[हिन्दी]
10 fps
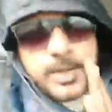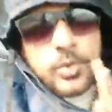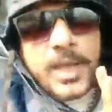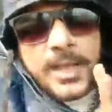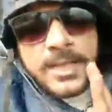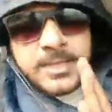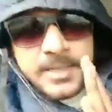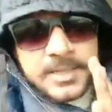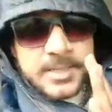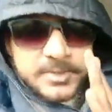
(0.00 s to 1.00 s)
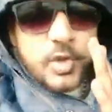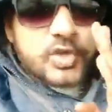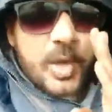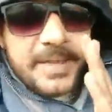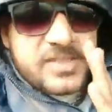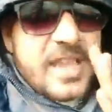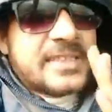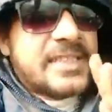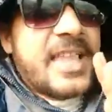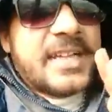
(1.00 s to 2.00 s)
मारूंगा 220
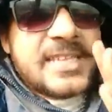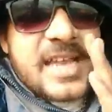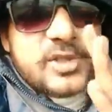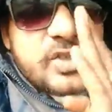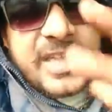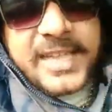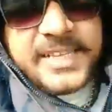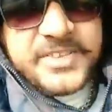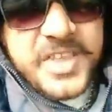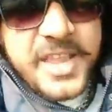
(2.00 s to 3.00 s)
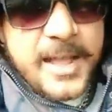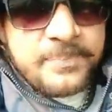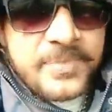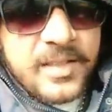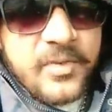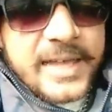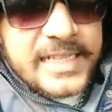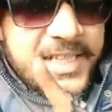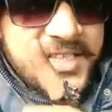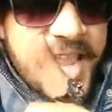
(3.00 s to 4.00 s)
साथी देख रहे साथियों शेयर कीजिएगा
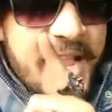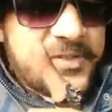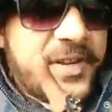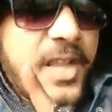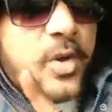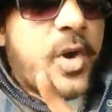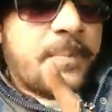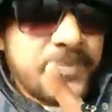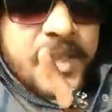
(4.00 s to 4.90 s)
वायरल कीजिएगा इस वीडियो को